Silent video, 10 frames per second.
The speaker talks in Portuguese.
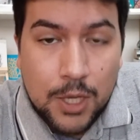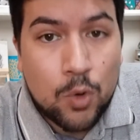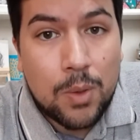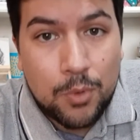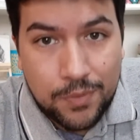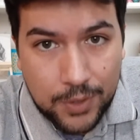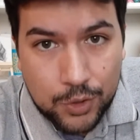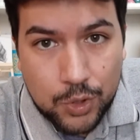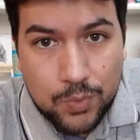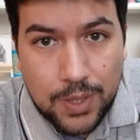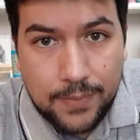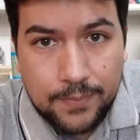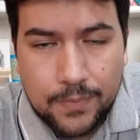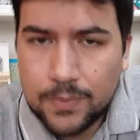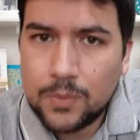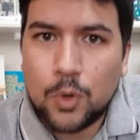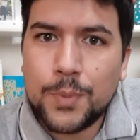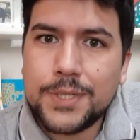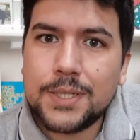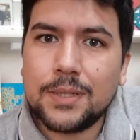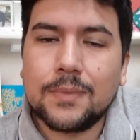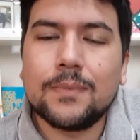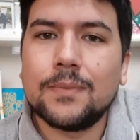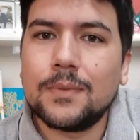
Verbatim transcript: E o amor vai continuar. Como assim?